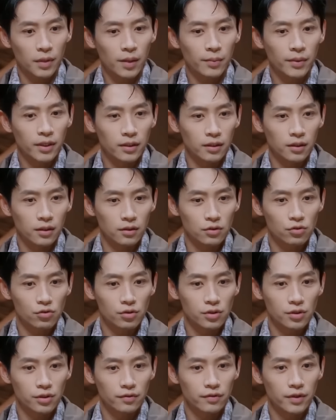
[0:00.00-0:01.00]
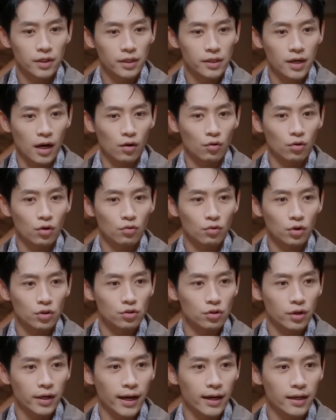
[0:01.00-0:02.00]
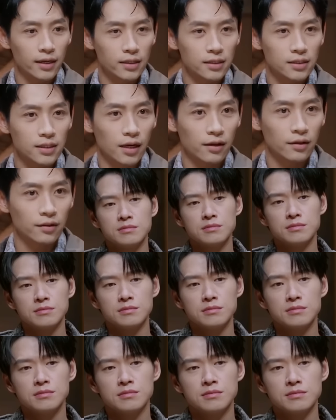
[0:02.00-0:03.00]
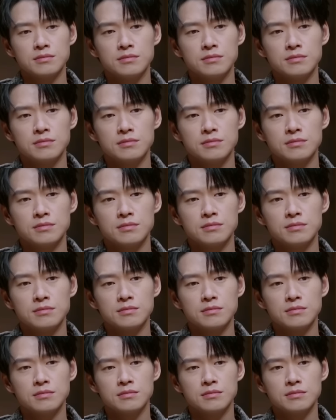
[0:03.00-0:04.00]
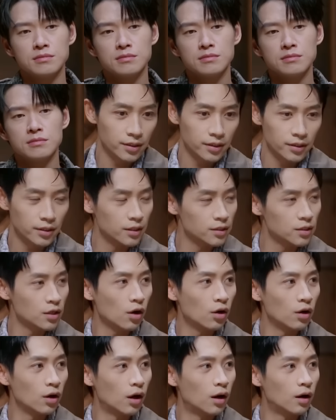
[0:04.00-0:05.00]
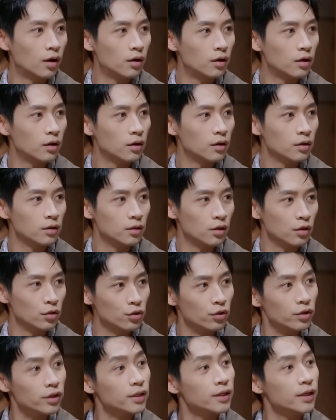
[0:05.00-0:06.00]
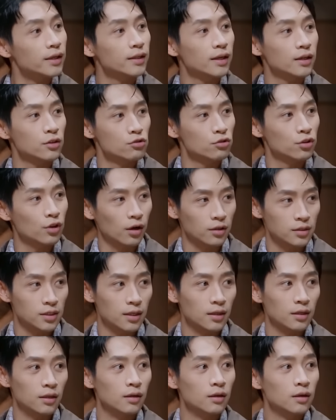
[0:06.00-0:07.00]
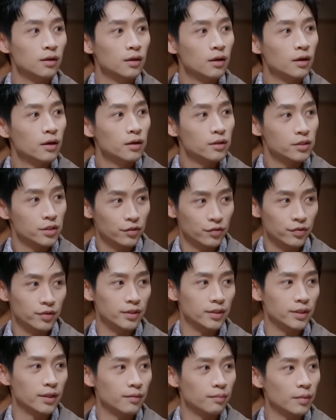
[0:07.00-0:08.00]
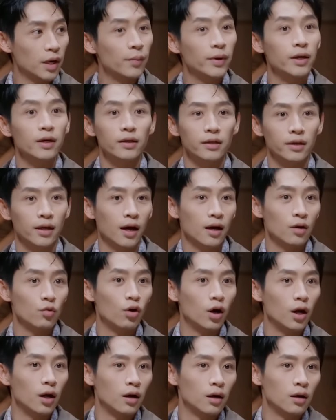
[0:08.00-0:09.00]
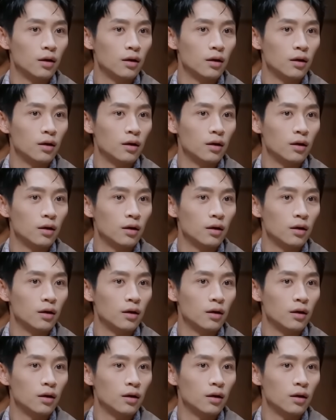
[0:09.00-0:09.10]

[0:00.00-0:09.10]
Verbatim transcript: 妈妈呢，就是为了养活我就开了一家牛肉粉店，每天日夜操劳，然后有一天他就倒在了这个粉店，妈妈也离开我。